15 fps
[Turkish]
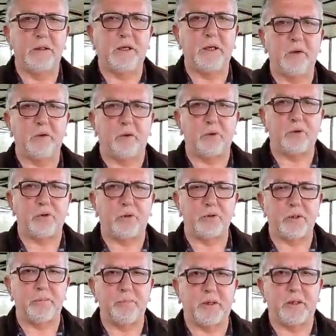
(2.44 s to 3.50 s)
İkili
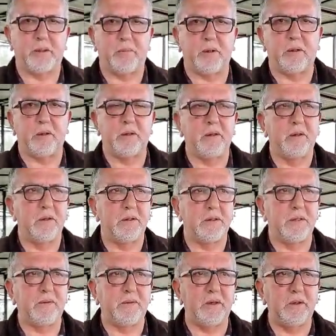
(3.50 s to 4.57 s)
konuşuyordan merhaba.
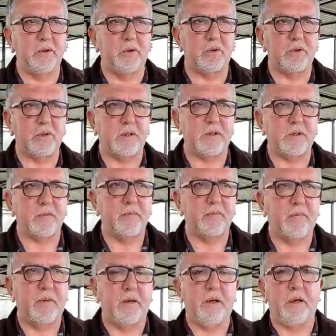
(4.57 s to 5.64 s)
Sevgili dostlar,
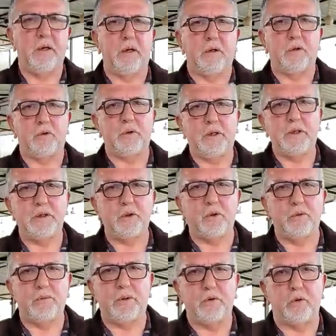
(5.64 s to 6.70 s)

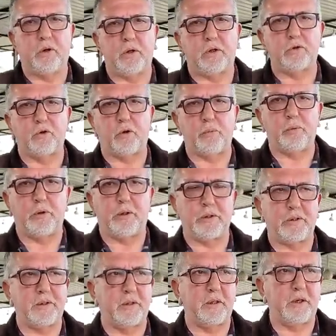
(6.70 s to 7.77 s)
Güneydoğu ve Doğu Anadolu
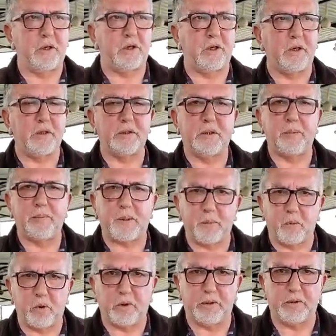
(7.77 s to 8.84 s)
bölgesinde yaşanan
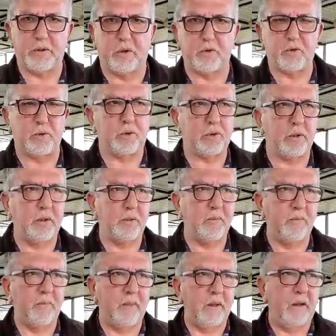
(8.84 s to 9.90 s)
deprem olayından sonra
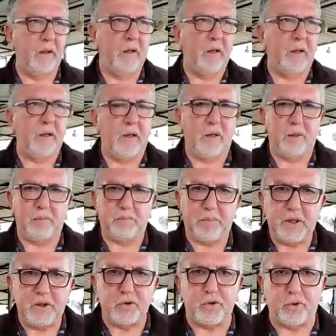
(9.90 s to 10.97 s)

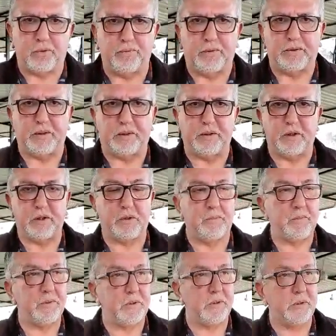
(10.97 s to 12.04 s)
birçok
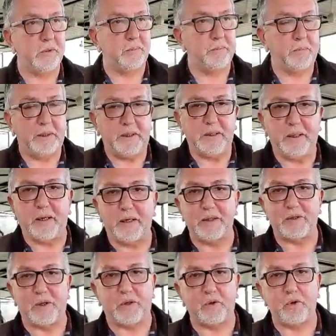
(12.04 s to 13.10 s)
vatandaşımız,
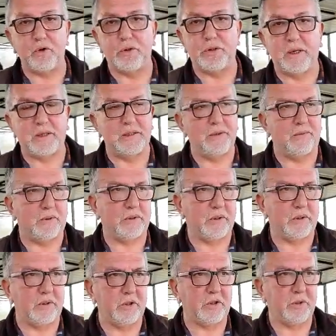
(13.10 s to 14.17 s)
binlerce, yüzlerce
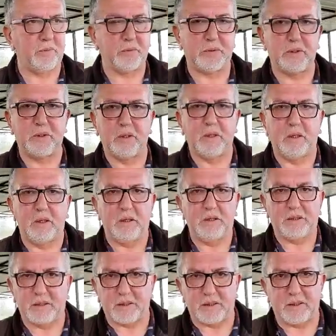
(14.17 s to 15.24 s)
vatandaşımız
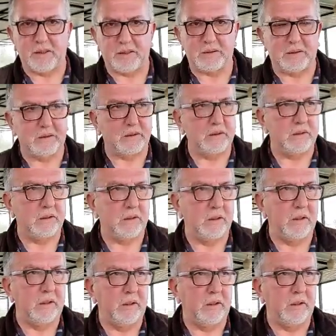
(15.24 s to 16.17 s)
yaralandı.